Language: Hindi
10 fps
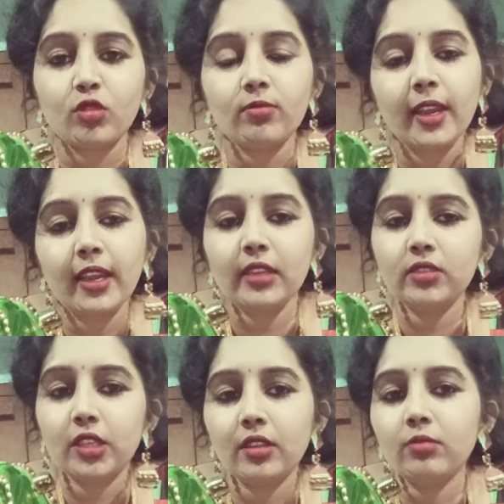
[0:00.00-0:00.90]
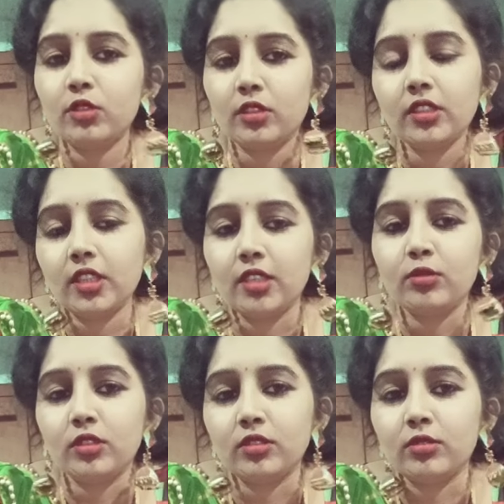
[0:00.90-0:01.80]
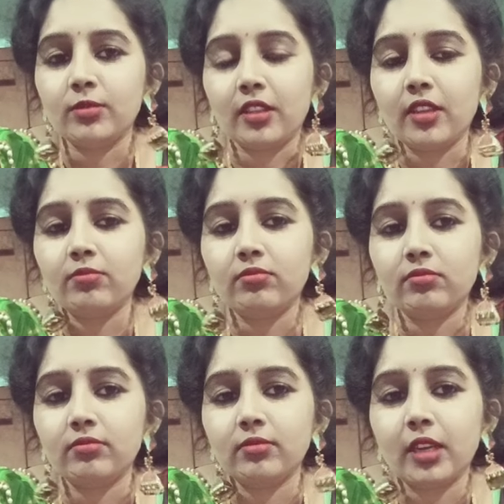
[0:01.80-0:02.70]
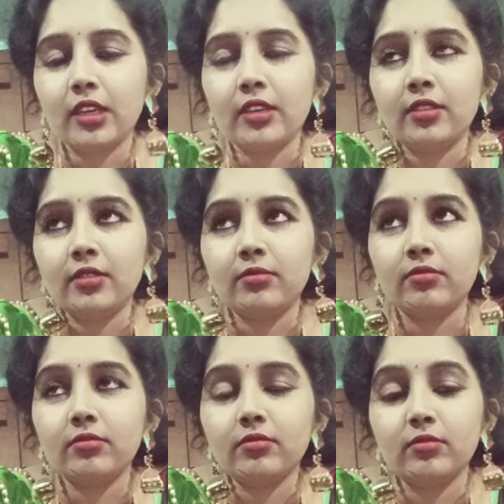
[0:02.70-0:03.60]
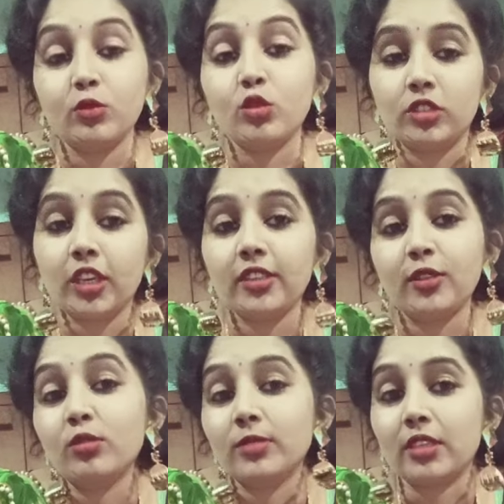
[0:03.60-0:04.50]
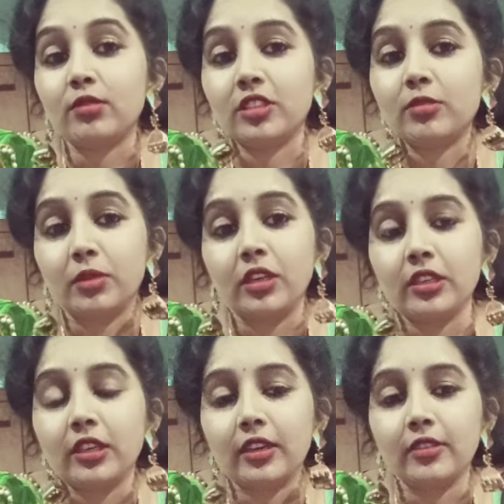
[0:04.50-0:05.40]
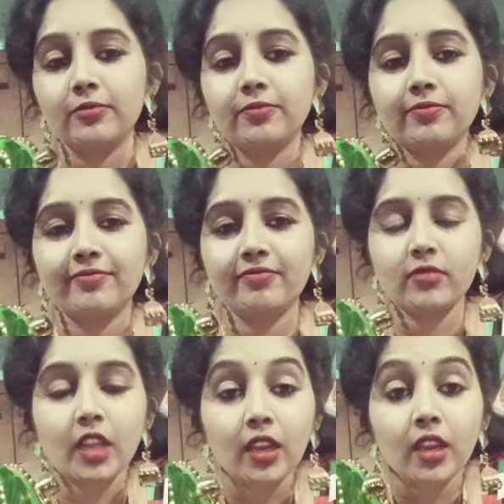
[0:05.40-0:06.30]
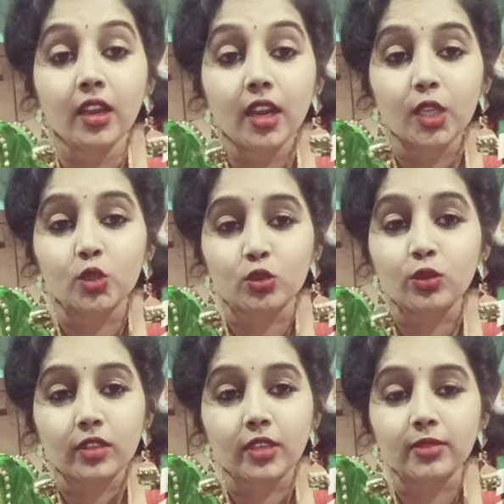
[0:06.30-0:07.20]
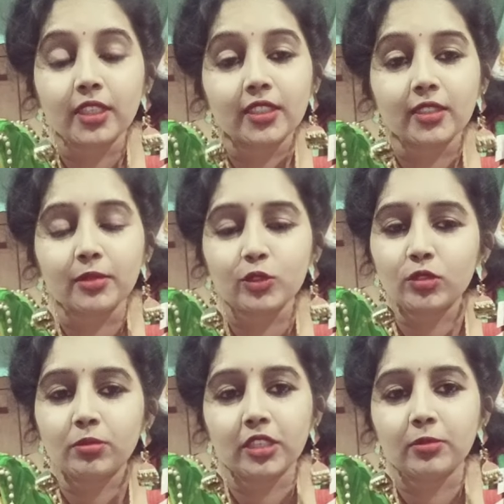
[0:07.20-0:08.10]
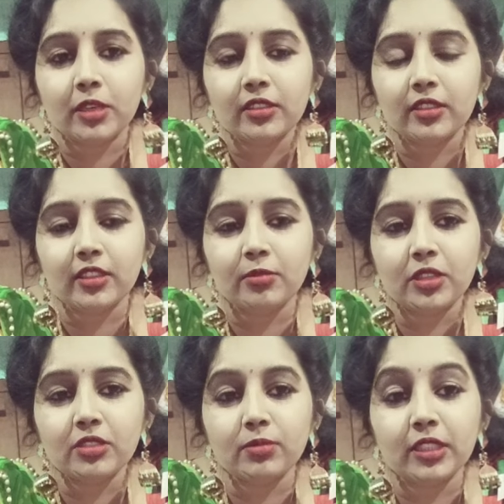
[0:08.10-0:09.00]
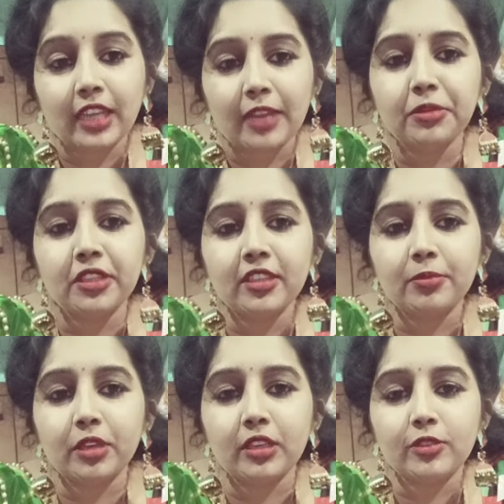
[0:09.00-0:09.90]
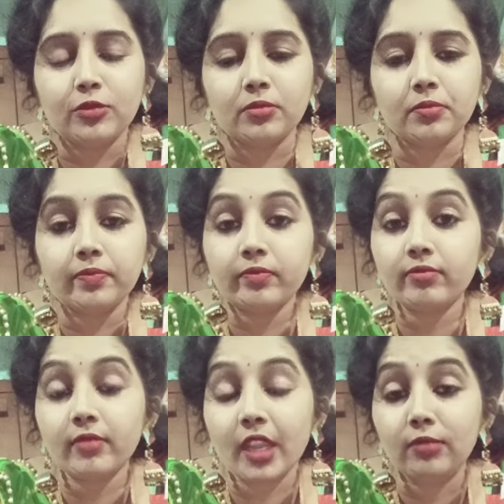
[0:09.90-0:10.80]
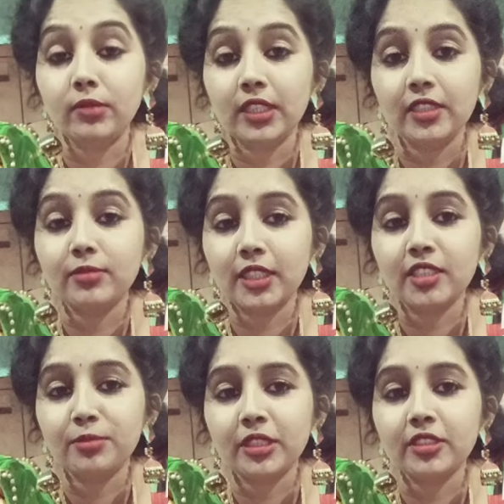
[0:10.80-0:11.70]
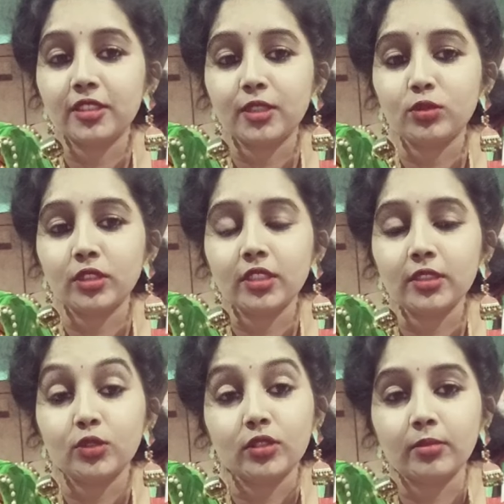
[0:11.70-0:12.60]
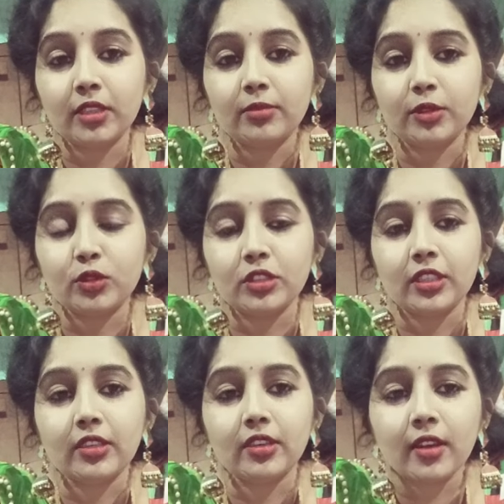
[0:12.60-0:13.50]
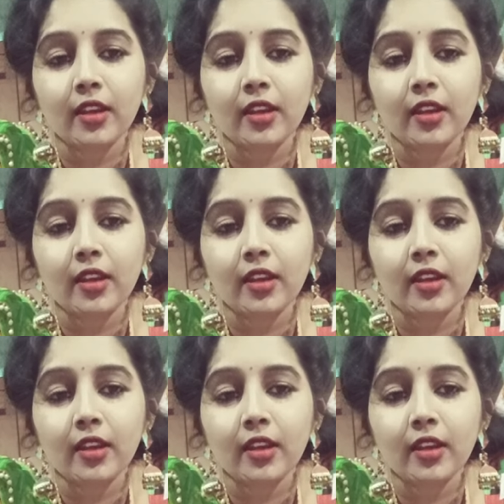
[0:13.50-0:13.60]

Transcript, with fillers: तो मैं ज़्यादा मोटी नहीं हुई हूँ मतलब मैं दो चार किलो मेरा वज़न बढ़ गया है और उसको कम करने में कोई बड़ी बात नहीं है बस मैं टाइम नहीं दे पा रही हूँ मैं एक महीना मेहनत करूँगी ना तो सब बराबर हो जाएगा